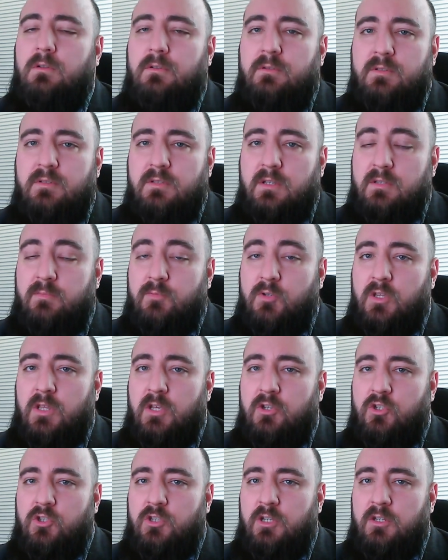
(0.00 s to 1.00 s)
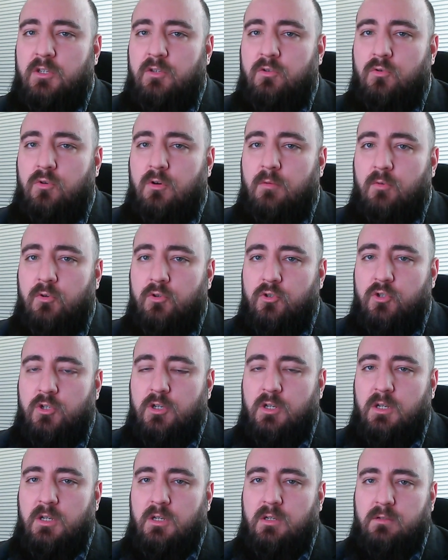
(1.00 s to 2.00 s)
ze sprzedaży tej
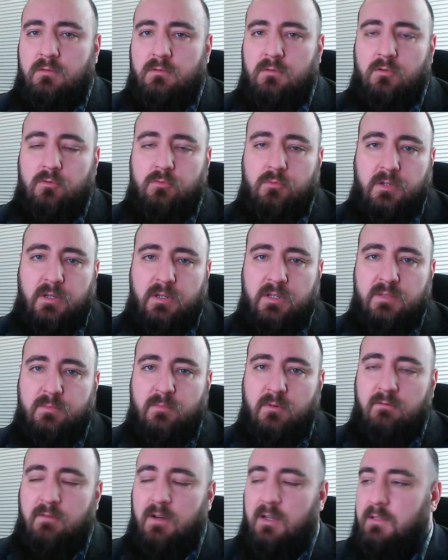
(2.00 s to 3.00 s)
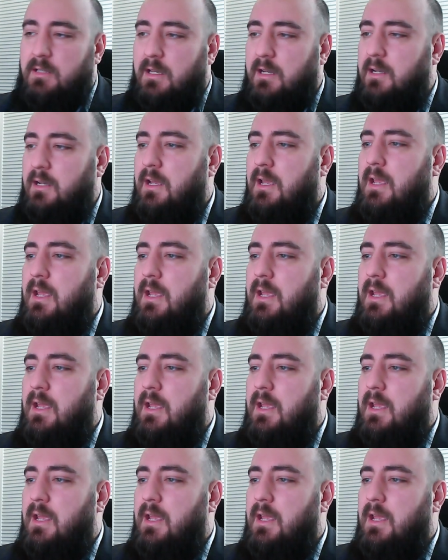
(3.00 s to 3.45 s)
nieruchomości, o której jest mowa, tak?